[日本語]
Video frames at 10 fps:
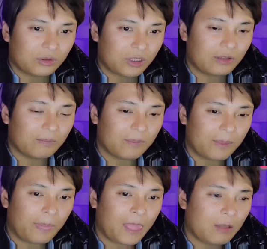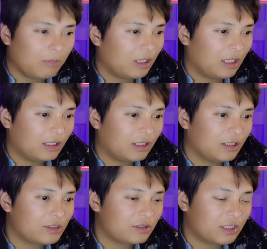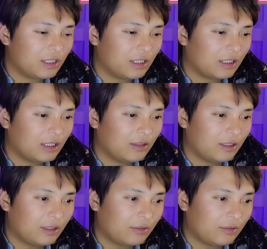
で。まあ、相変わらずテラー関連